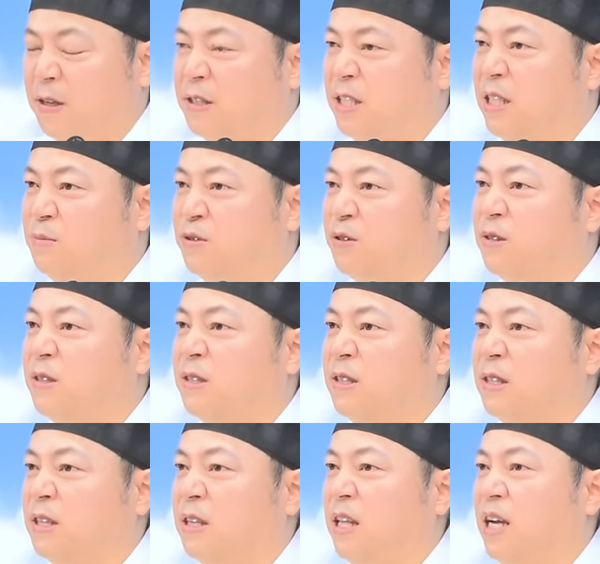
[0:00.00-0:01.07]

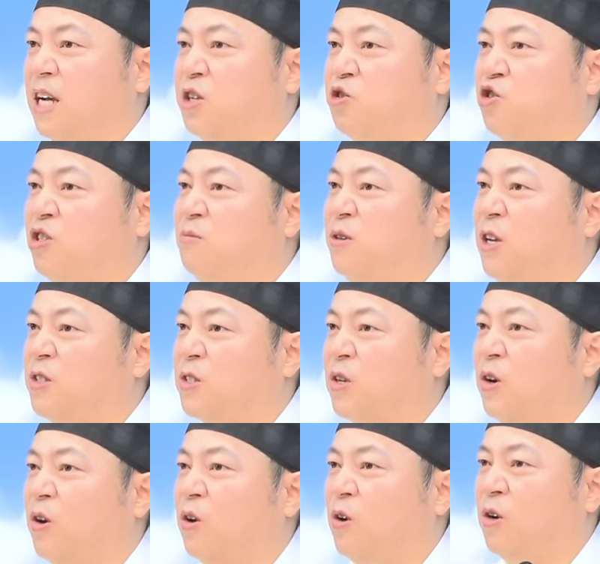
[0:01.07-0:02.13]
집은 내가
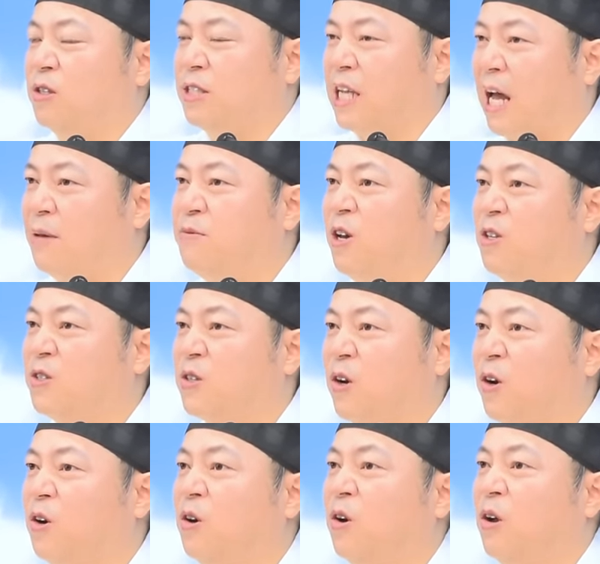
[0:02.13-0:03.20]
쉬면서
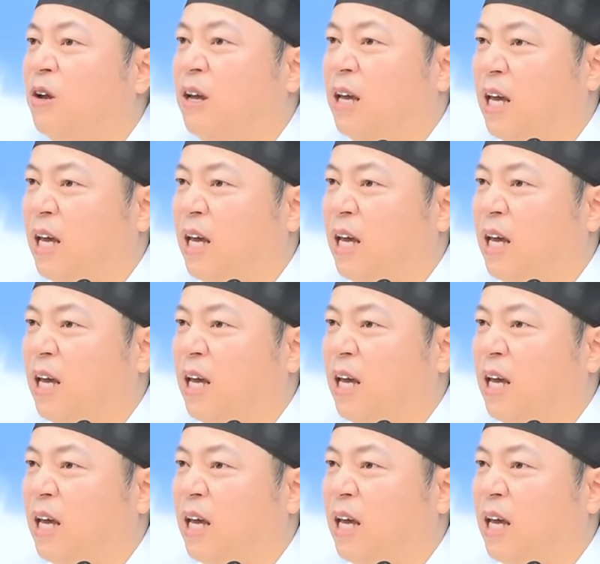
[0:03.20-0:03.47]
자면서